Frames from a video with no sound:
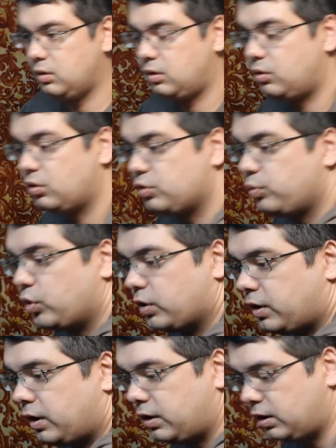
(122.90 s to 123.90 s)
кто
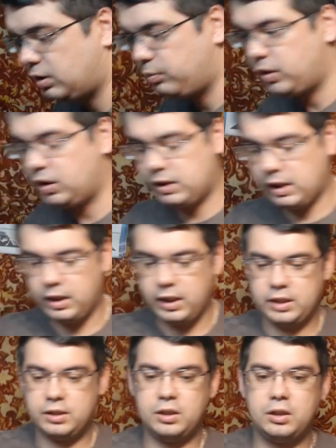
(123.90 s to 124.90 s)
смотрит, это было
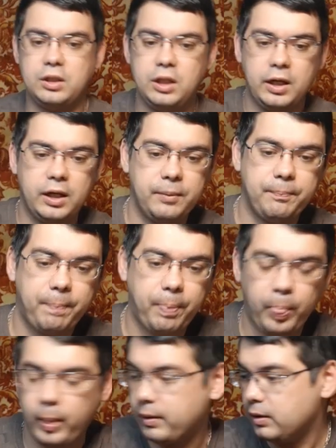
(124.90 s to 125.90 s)
заказано для
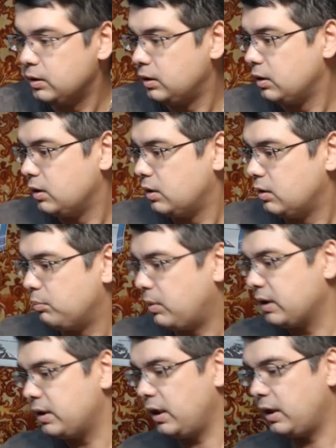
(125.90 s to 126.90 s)

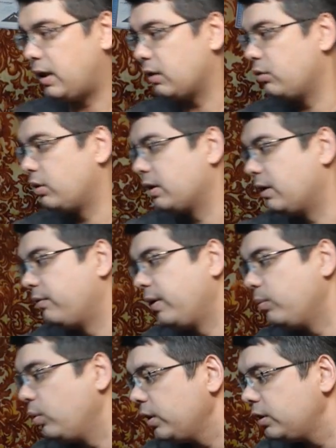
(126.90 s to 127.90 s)
модели, которая там в
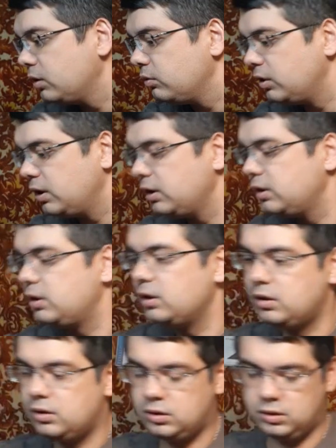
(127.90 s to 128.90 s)
ремонте у нас.
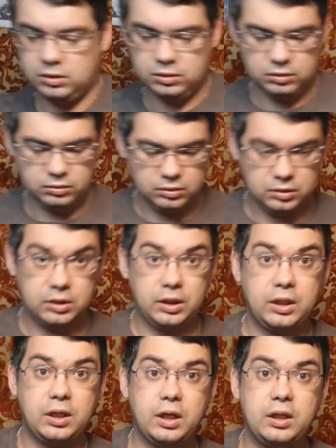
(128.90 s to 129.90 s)
Вот. А
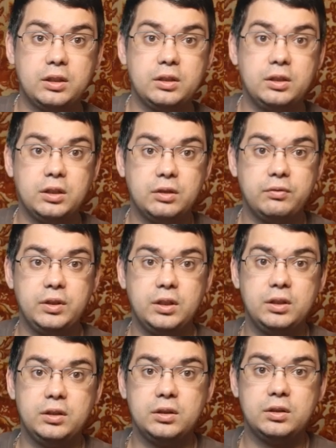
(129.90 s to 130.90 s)
как это дело
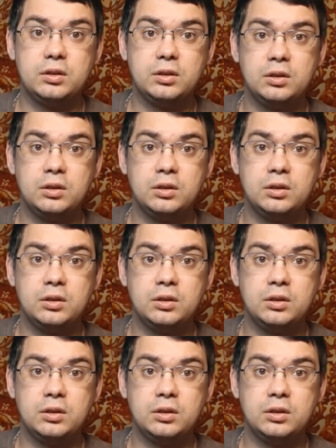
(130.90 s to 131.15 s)
выглядит,